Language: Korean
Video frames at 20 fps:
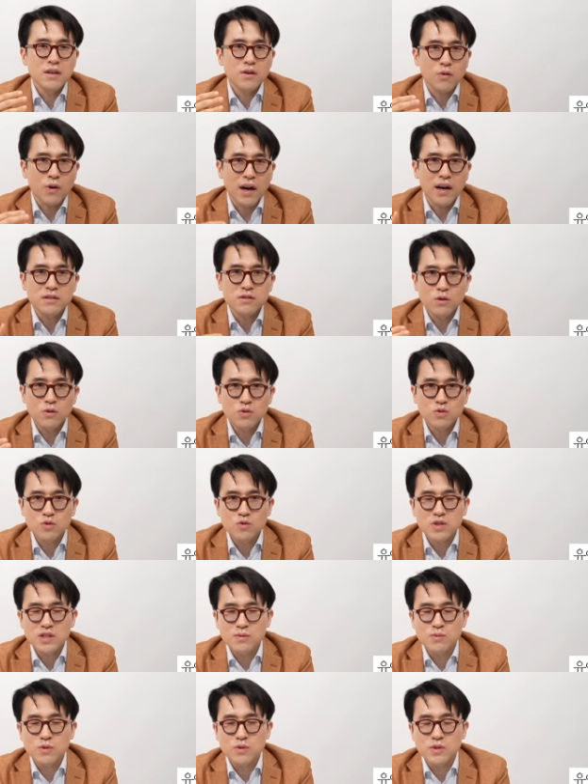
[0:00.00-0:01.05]
과정
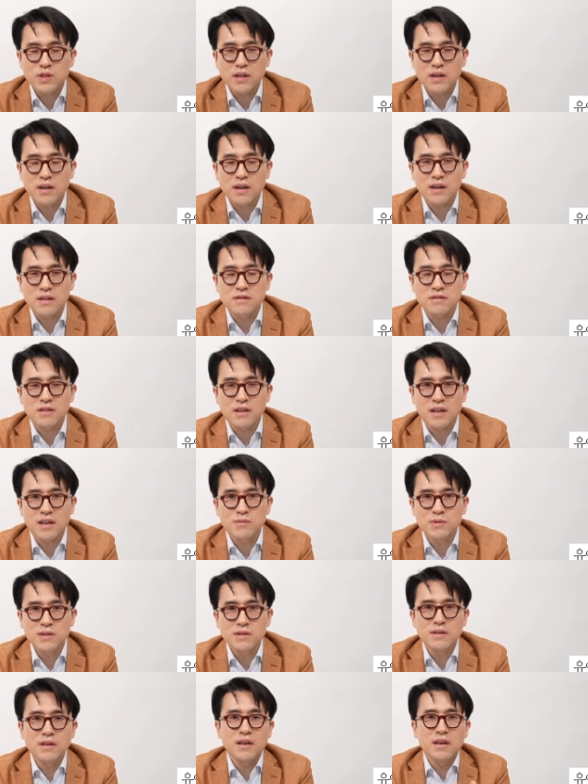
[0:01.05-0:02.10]
중심으로 생각하는
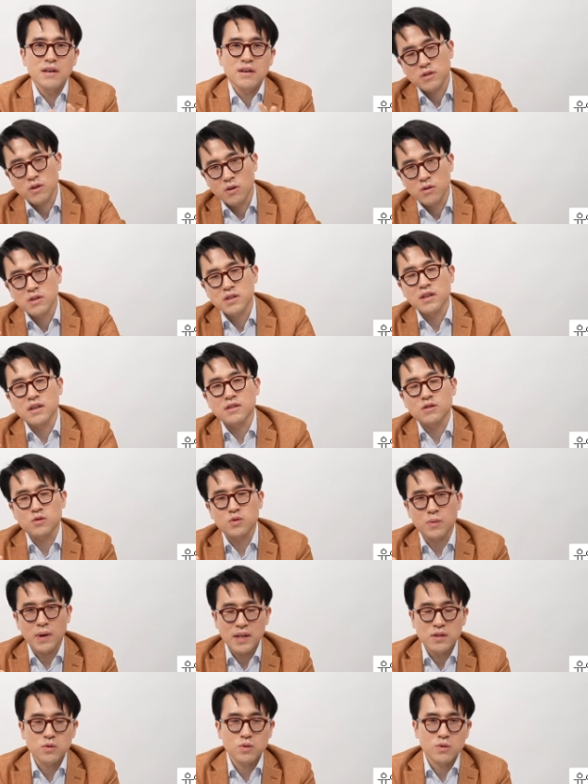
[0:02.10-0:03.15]
사람은 경기에서 좀
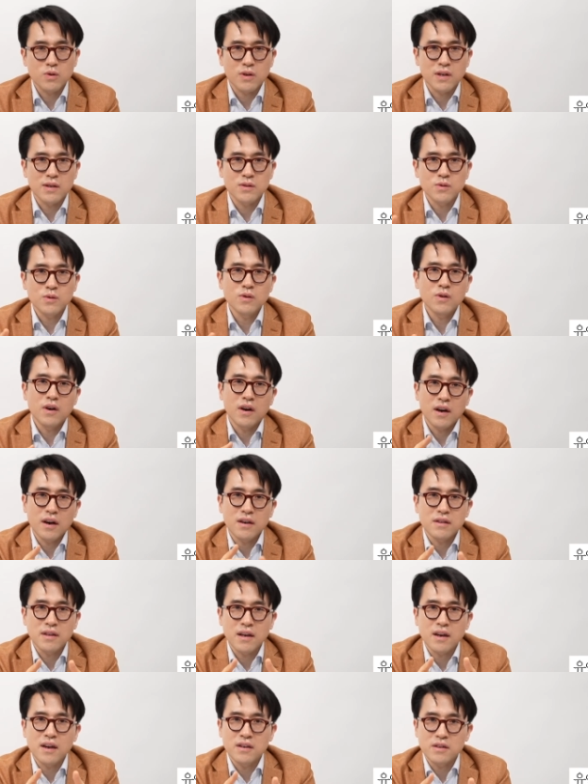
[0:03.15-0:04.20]
안 좋더라도 아
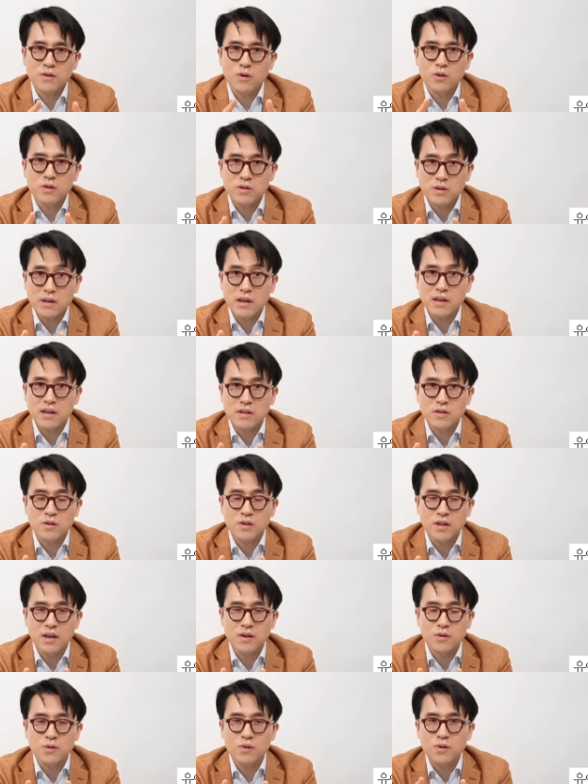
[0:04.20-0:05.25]
내가 이거 어떻게
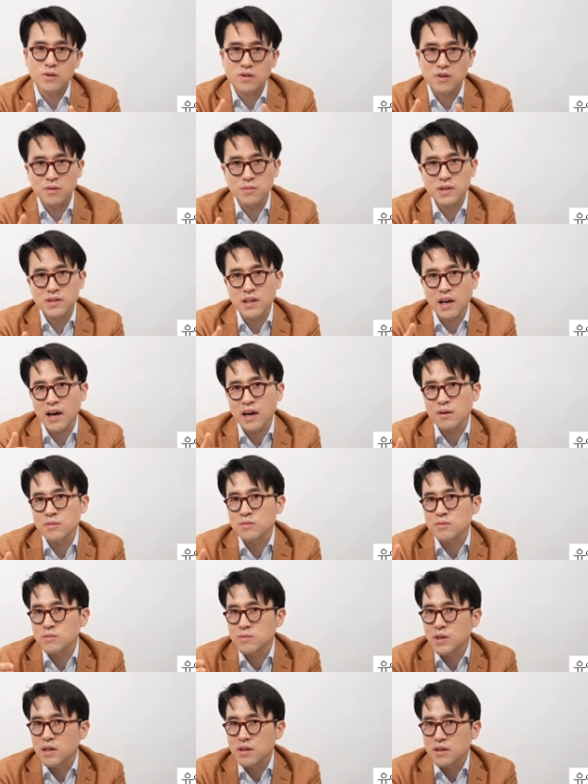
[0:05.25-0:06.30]
개선하고 그러면
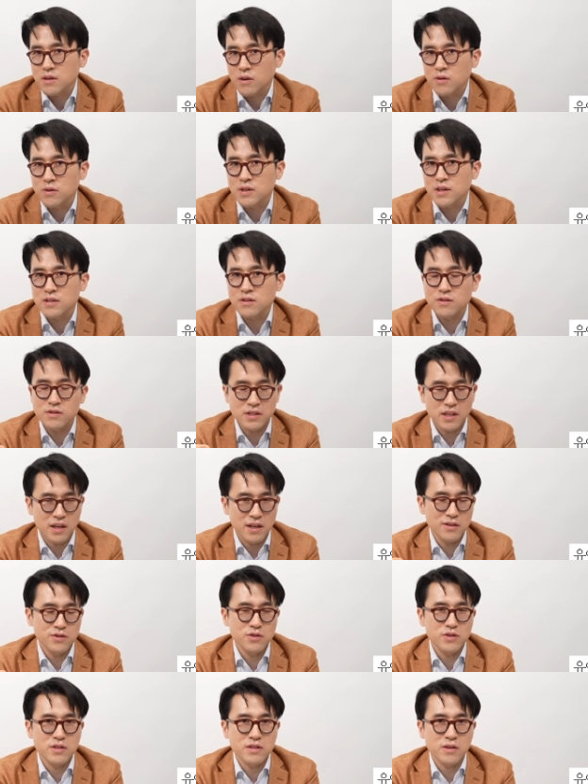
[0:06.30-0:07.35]
다음 경기에선
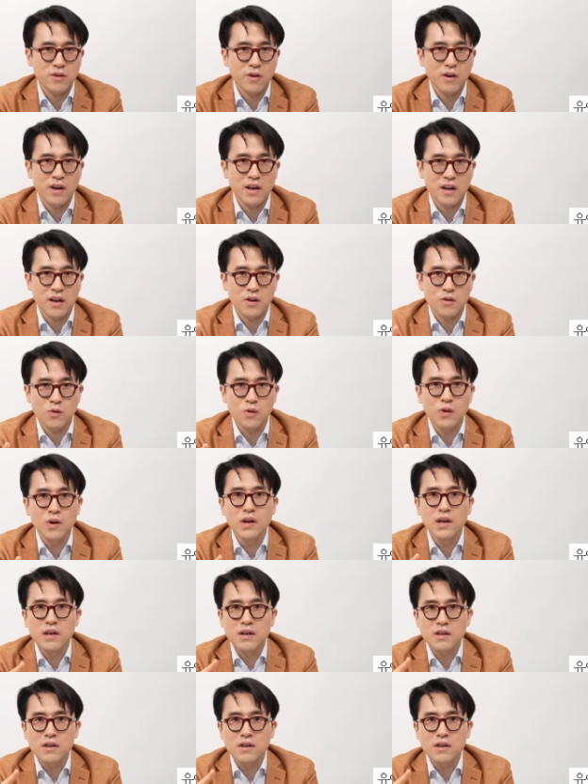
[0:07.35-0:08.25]
잘할 수 있을 거야라고